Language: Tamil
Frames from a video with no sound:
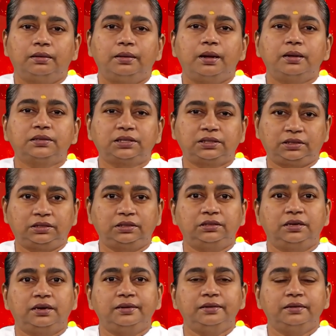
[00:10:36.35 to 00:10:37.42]

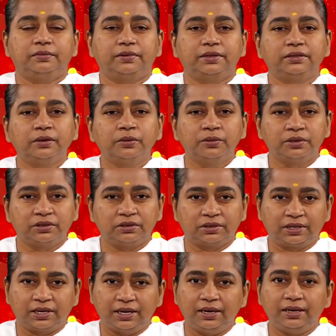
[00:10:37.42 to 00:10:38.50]
லாஸ்ட்ல வந்த ஒரு
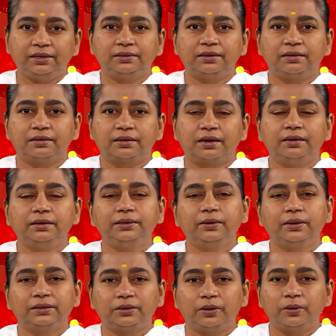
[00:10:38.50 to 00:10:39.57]
கிளை தான்
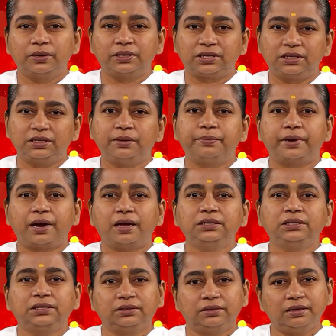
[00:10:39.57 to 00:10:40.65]
கலியுகத்தோட ஒரு சின்ன
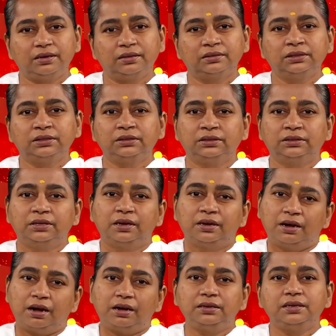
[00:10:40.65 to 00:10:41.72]
பிரான்ச்சு தான் வந்து
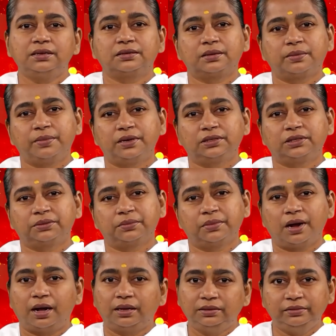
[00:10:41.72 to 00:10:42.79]
ஆரிய சமாஜம்
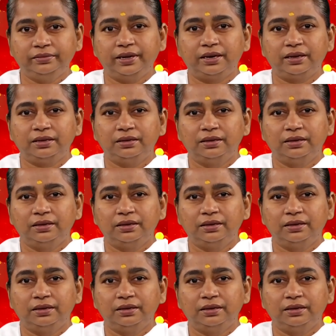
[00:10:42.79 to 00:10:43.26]
அது வேற